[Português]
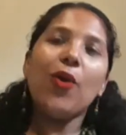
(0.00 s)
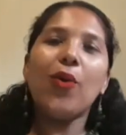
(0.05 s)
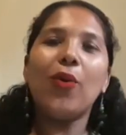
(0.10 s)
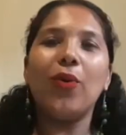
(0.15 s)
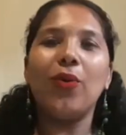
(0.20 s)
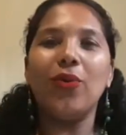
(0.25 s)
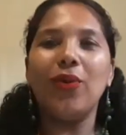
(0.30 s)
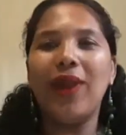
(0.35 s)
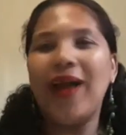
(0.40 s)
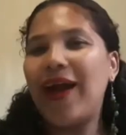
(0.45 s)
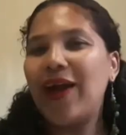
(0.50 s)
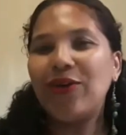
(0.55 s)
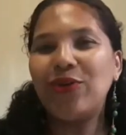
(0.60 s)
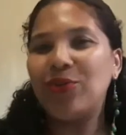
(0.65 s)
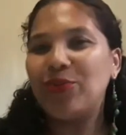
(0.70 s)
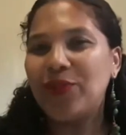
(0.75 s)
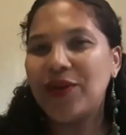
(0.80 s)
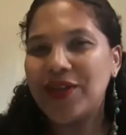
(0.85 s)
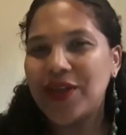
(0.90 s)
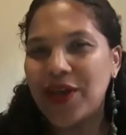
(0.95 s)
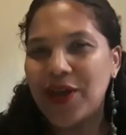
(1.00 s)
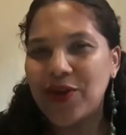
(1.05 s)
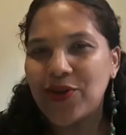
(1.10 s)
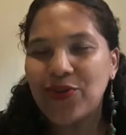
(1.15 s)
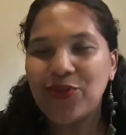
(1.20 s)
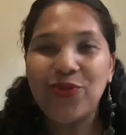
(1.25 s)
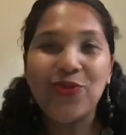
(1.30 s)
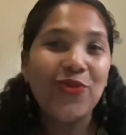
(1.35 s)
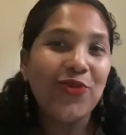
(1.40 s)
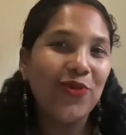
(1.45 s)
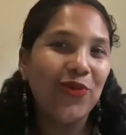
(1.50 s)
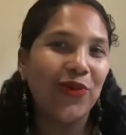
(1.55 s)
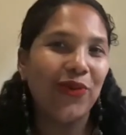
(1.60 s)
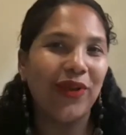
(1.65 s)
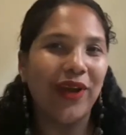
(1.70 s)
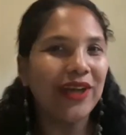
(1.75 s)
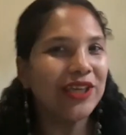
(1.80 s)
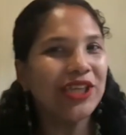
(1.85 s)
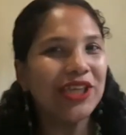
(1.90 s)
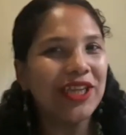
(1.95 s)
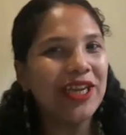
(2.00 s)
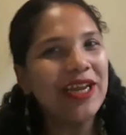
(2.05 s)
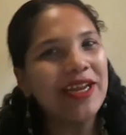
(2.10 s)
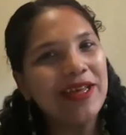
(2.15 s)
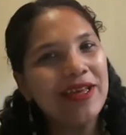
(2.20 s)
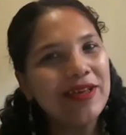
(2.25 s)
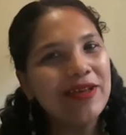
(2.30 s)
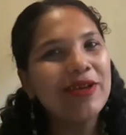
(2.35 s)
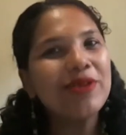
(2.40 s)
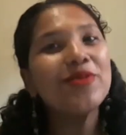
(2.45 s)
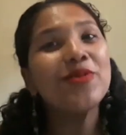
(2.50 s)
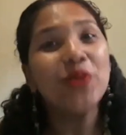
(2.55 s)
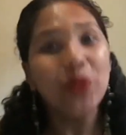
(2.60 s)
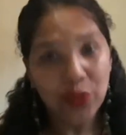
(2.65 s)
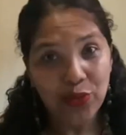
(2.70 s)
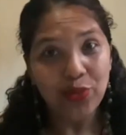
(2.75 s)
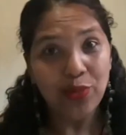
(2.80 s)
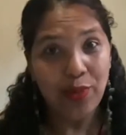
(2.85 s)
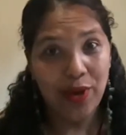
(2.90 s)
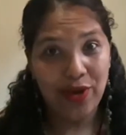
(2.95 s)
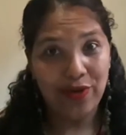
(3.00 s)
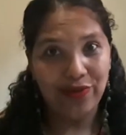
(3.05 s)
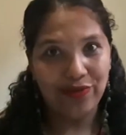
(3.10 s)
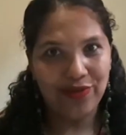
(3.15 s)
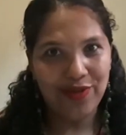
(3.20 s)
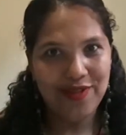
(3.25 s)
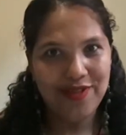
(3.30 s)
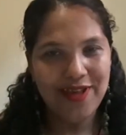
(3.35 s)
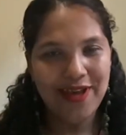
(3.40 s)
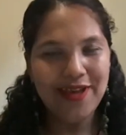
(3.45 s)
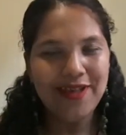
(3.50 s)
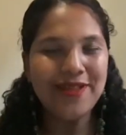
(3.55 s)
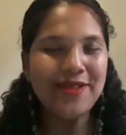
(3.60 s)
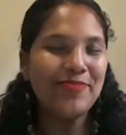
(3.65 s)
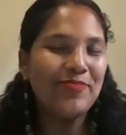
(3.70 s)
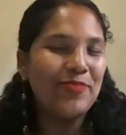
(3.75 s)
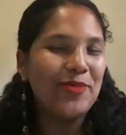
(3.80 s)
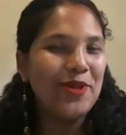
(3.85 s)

Olá, companheiros! Olá, estrelinhas! Tudo bem com vocês?